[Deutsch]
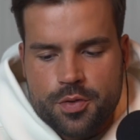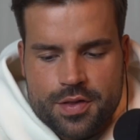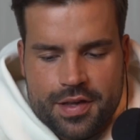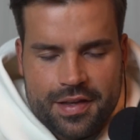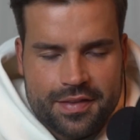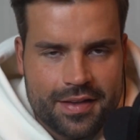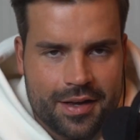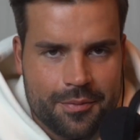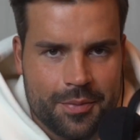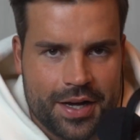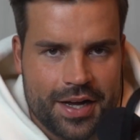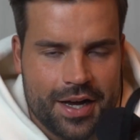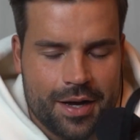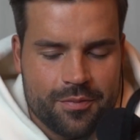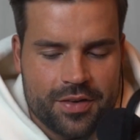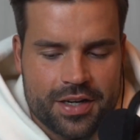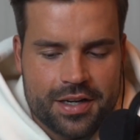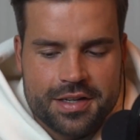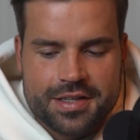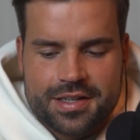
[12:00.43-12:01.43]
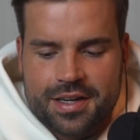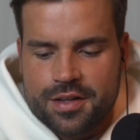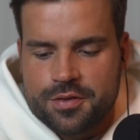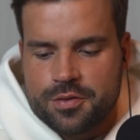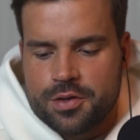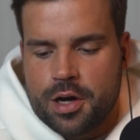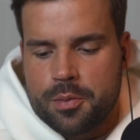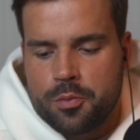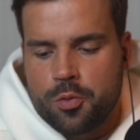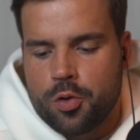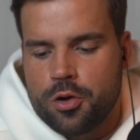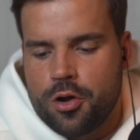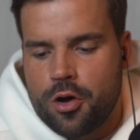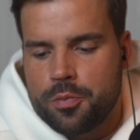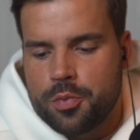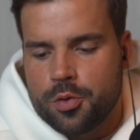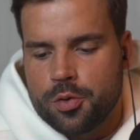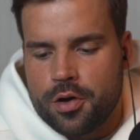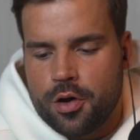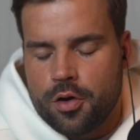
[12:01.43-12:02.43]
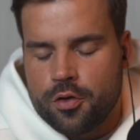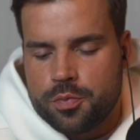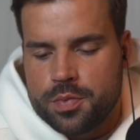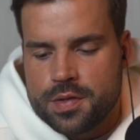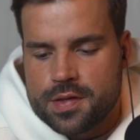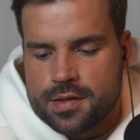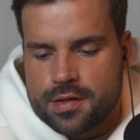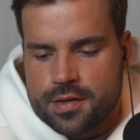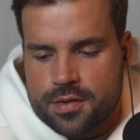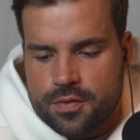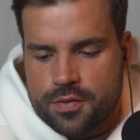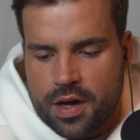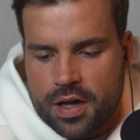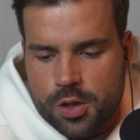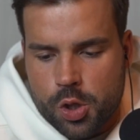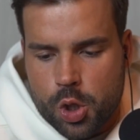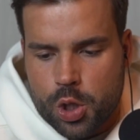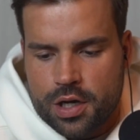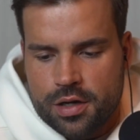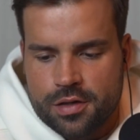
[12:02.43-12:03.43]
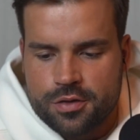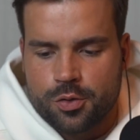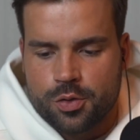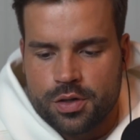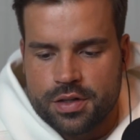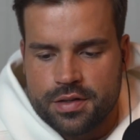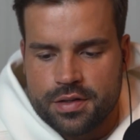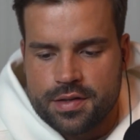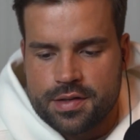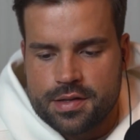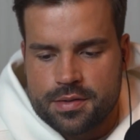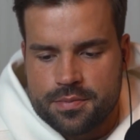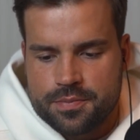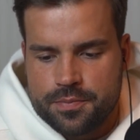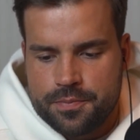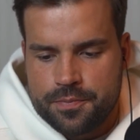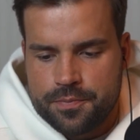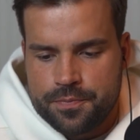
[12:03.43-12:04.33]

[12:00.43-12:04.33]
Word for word: Prozent dabei haben, wenn er nicht gerade wieder im Urlaub oder auf Business-Veranstaltungen ist.